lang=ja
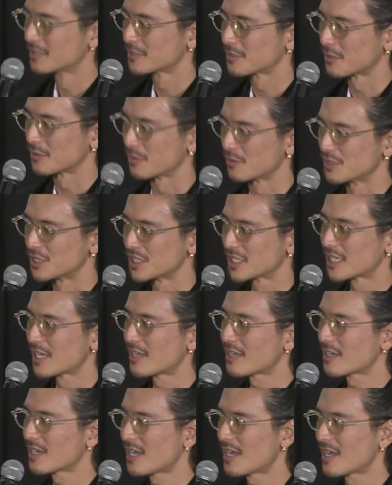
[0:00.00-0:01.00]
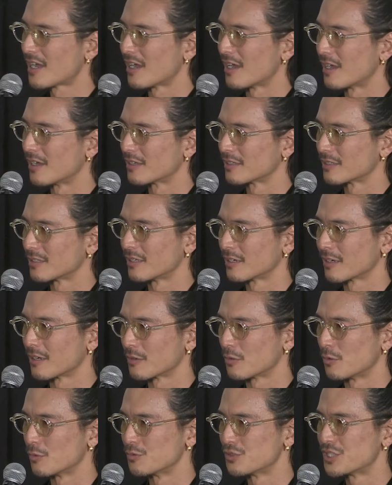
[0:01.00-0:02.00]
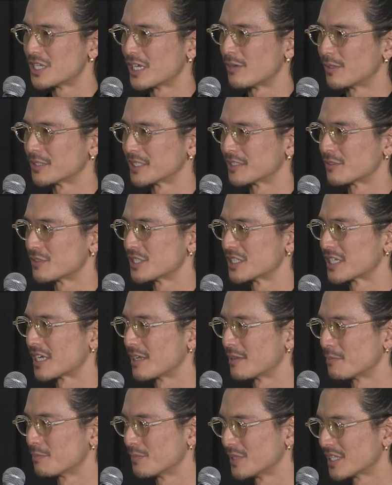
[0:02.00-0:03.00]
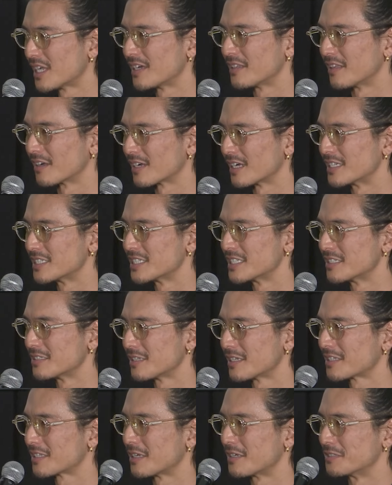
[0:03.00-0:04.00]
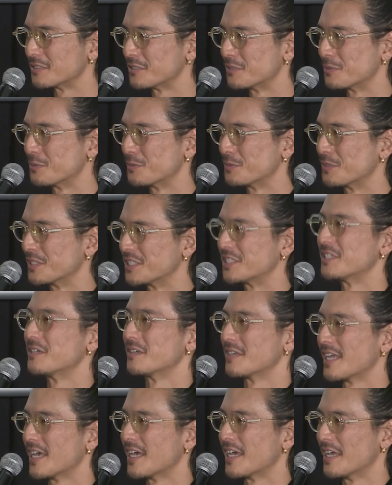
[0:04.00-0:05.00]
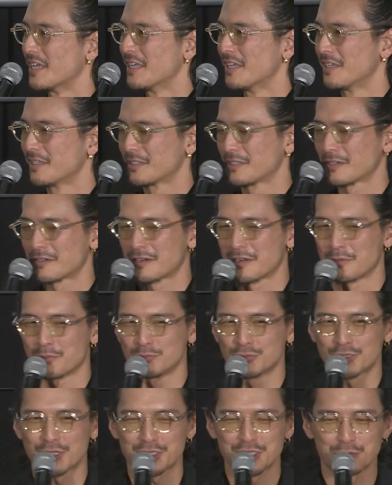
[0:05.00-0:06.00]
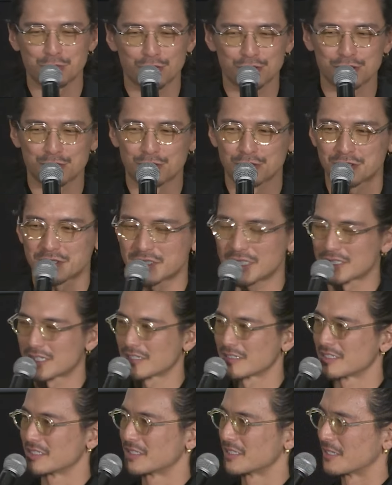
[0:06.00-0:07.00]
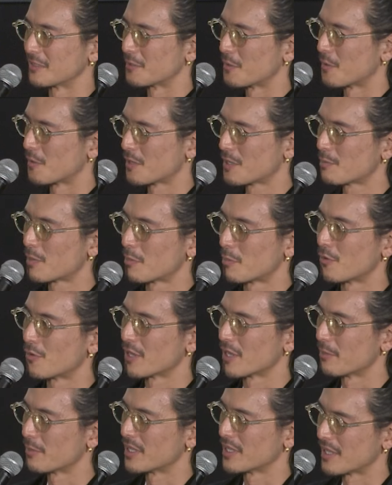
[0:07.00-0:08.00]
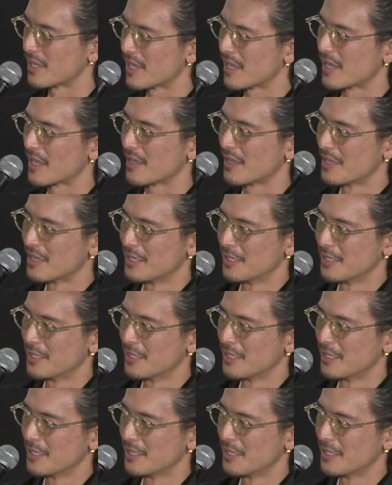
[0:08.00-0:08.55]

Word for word: その時間がなんかこう打ち合わせの時間みたいな感じになったりするんですよね。だから昔僕も吸ってたんですけど今もうやめて、